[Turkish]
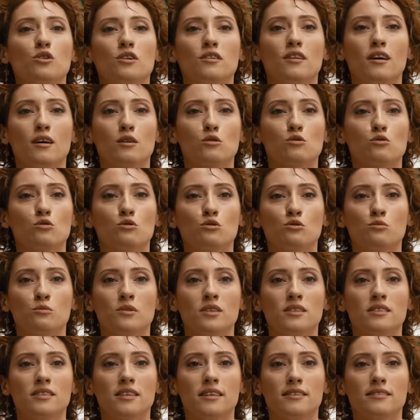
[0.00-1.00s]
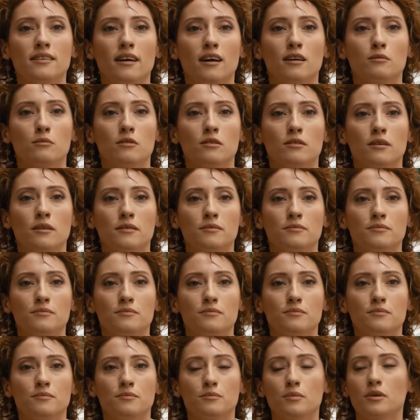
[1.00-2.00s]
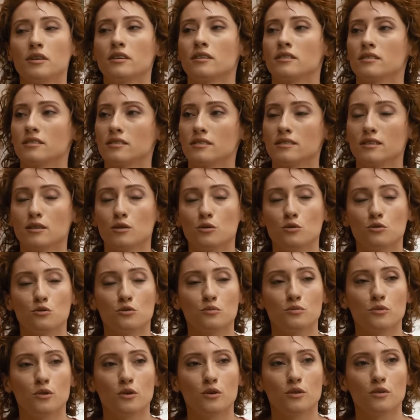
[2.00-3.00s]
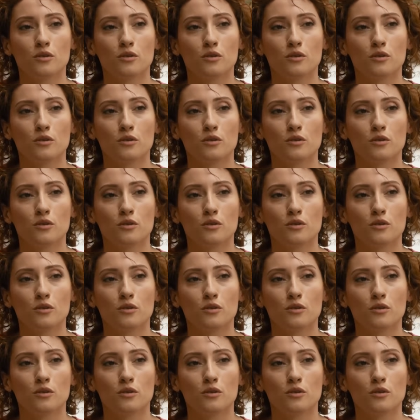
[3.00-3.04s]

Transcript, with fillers: Bu kadar sürünmesi yeter bana. Arasında gözüm